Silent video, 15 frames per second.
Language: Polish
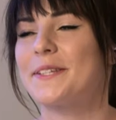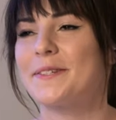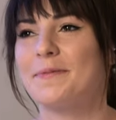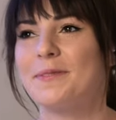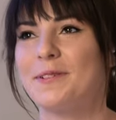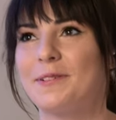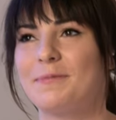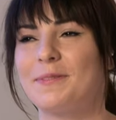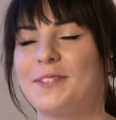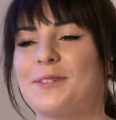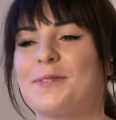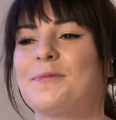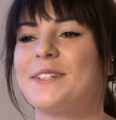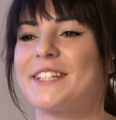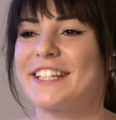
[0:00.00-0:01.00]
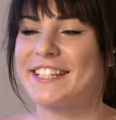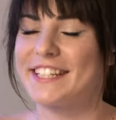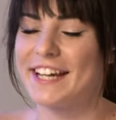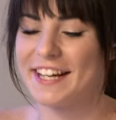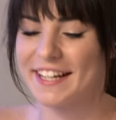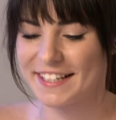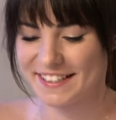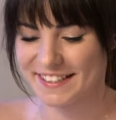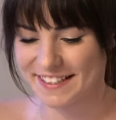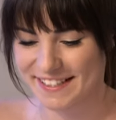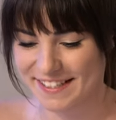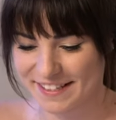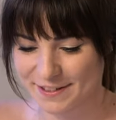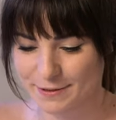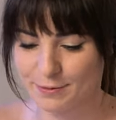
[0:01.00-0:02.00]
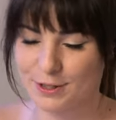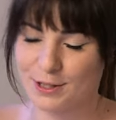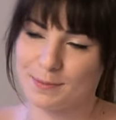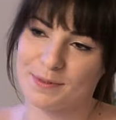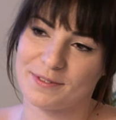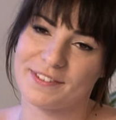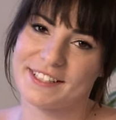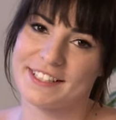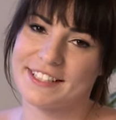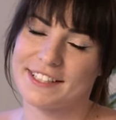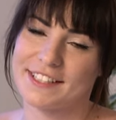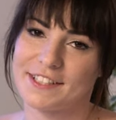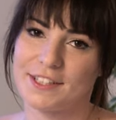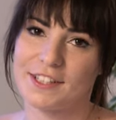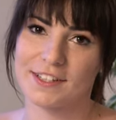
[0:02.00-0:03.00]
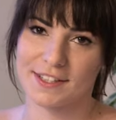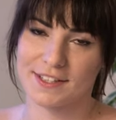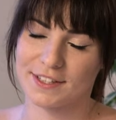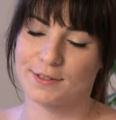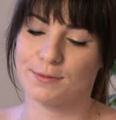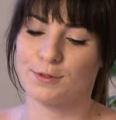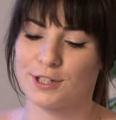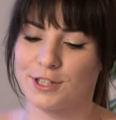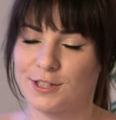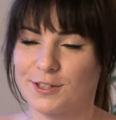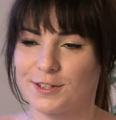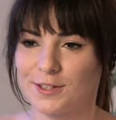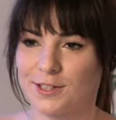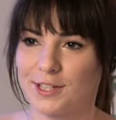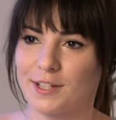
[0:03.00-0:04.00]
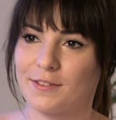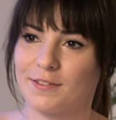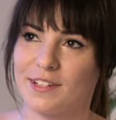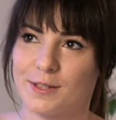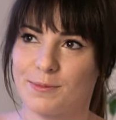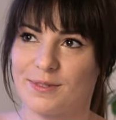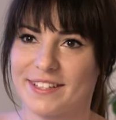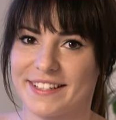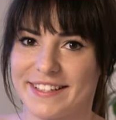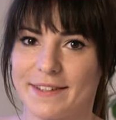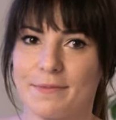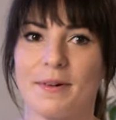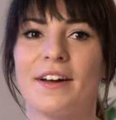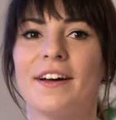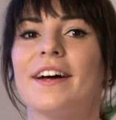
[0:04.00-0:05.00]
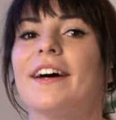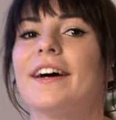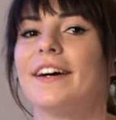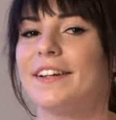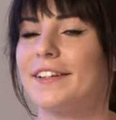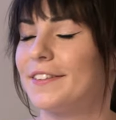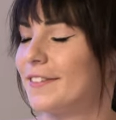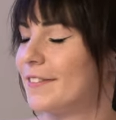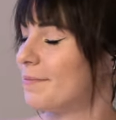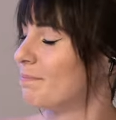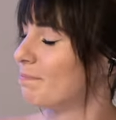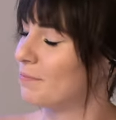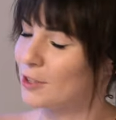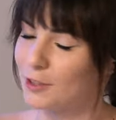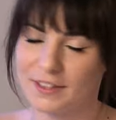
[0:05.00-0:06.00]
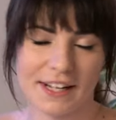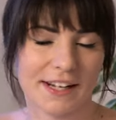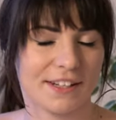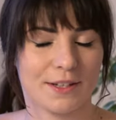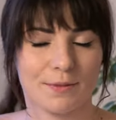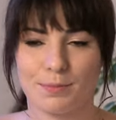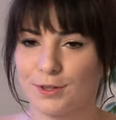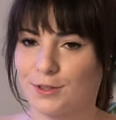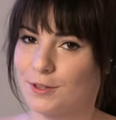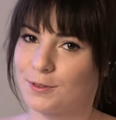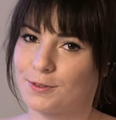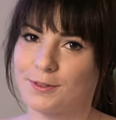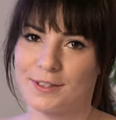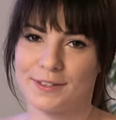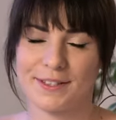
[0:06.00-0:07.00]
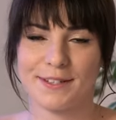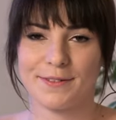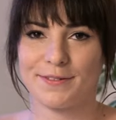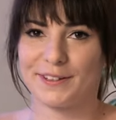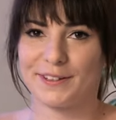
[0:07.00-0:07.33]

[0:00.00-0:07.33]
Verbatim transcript: bardzo miło mi to słyszeć, ale niestety muszę powiedzieć i niestety muszę Cię rozczarować, bo jestem e, totalnie początkującym